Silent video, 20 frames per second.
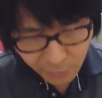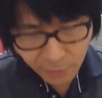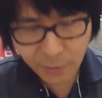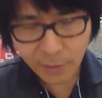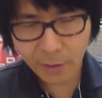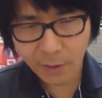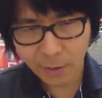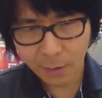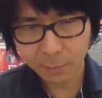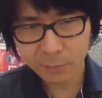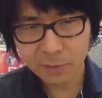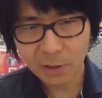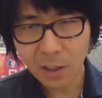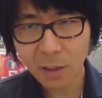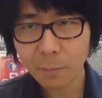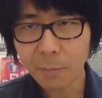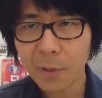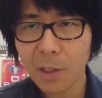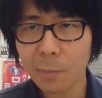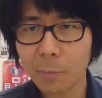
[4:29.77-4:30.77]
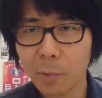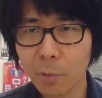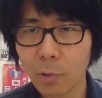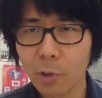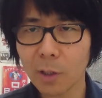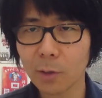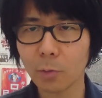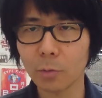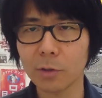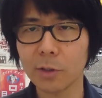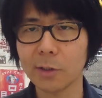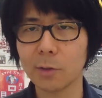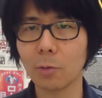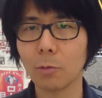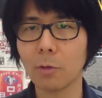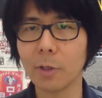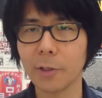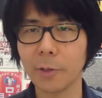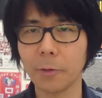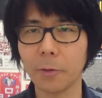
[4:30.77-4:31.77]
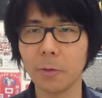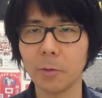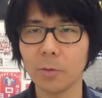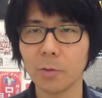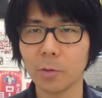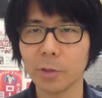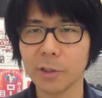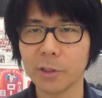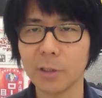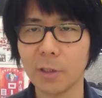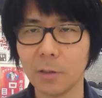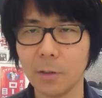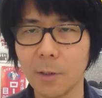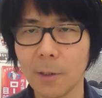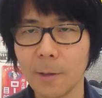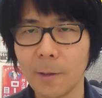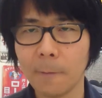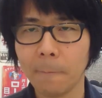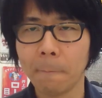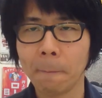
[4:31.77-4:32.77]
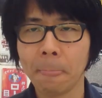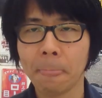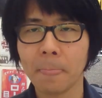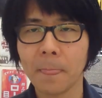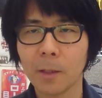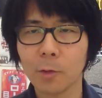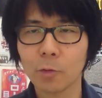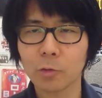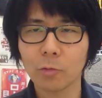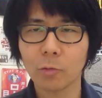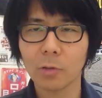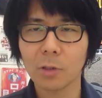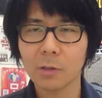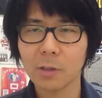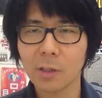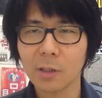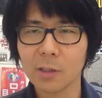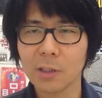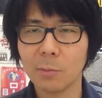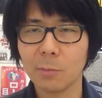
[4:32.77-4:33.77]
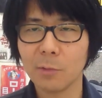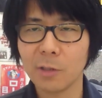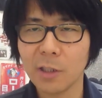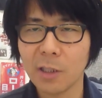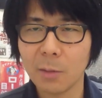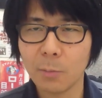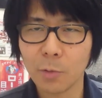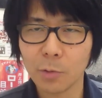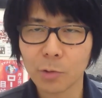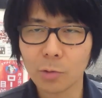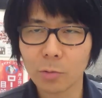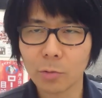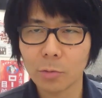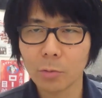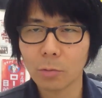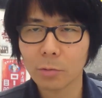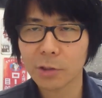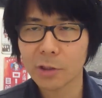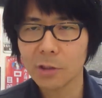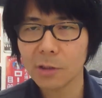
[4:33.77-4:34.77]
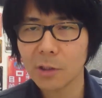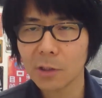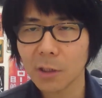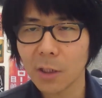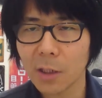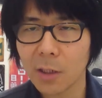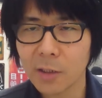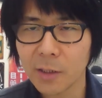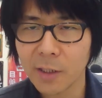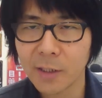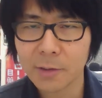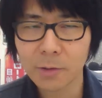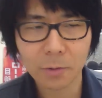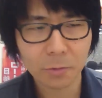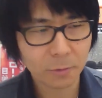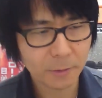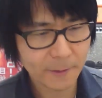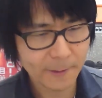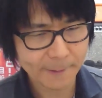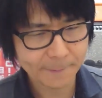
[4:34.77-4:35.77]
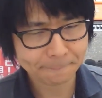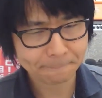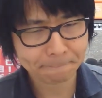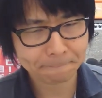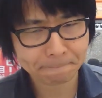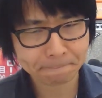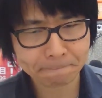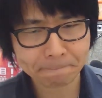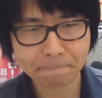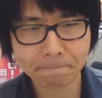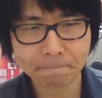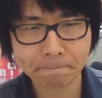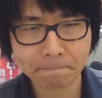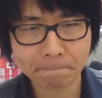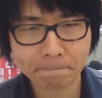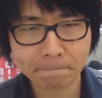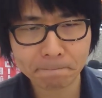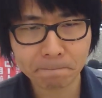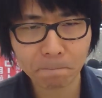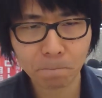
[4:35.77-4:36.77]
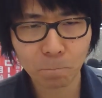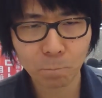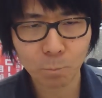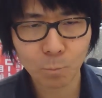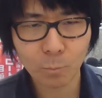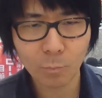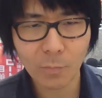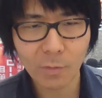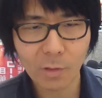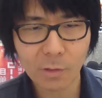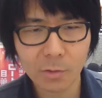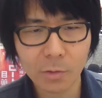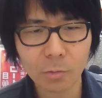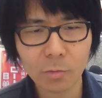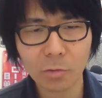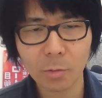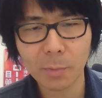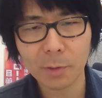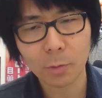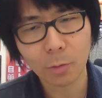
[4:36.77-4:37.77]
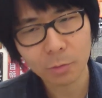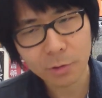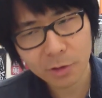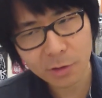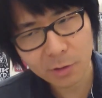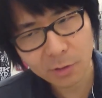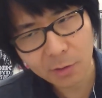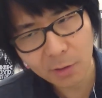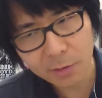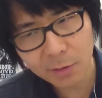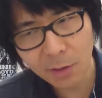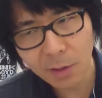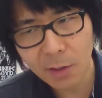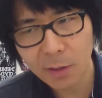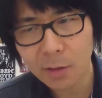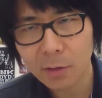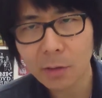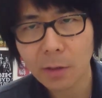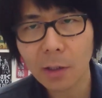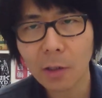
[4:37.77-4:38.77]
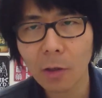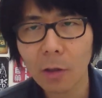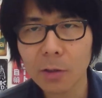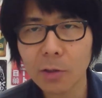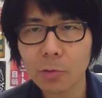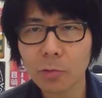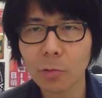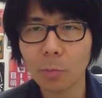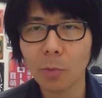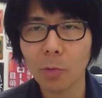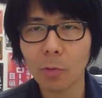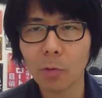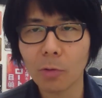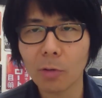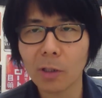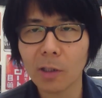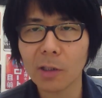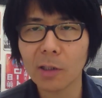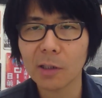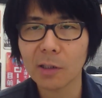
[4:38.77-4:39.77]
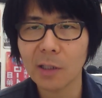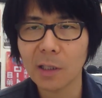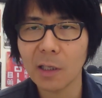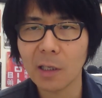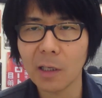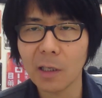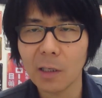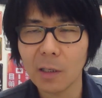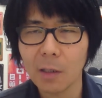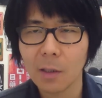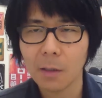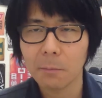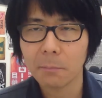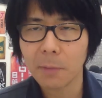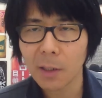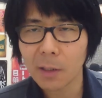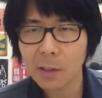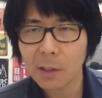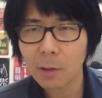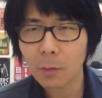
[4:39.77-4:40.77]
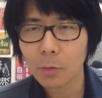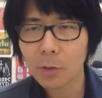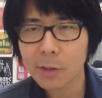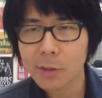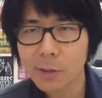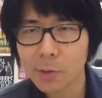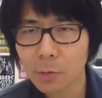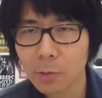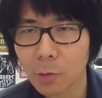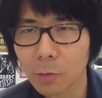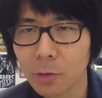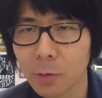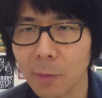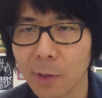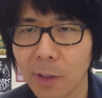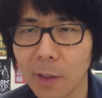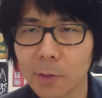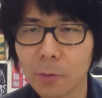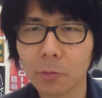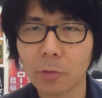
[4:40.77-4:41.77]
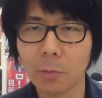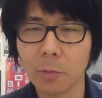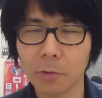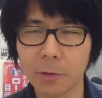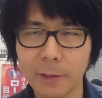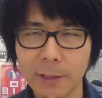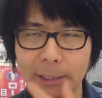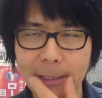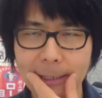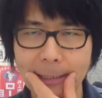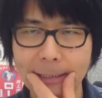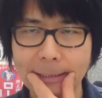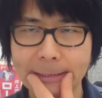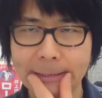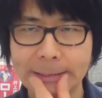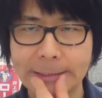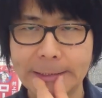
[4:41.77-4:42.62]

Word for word: ね300本ぐらい撮ってきとるわけよ独身ナウで。ちょっと俺の中でもねもうちょっと独身ネタがねちょっとねちょっと今独身ネタがちょっともう俺の中でね毎回同じようなことばっかり言っとるもんで。